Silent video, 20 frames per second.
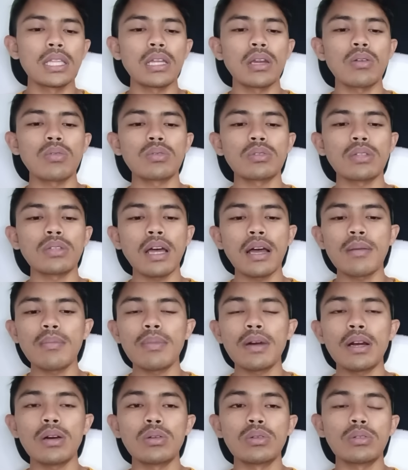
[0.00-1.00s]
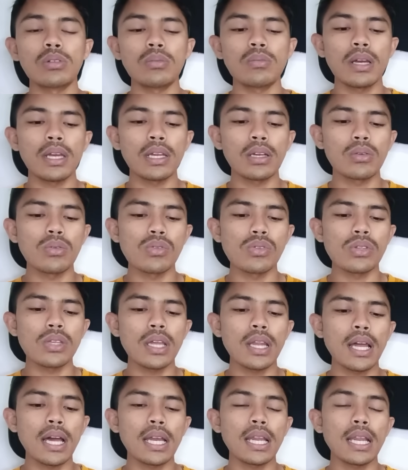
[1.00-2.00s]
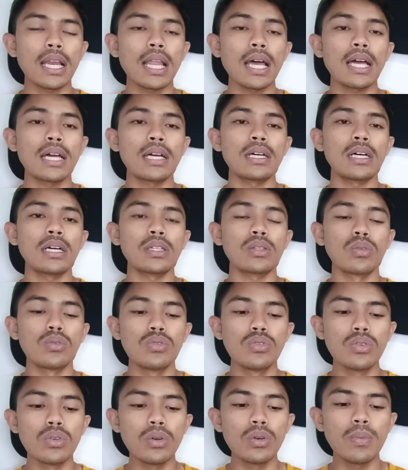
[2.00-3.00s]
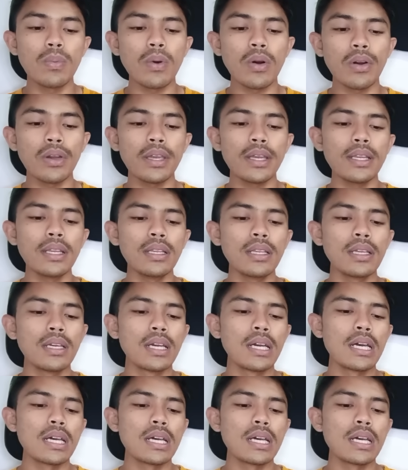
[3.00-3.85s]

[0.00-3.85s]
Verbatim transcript: terutama untuk Bayer Kusen adalah eh, uh, 7 poin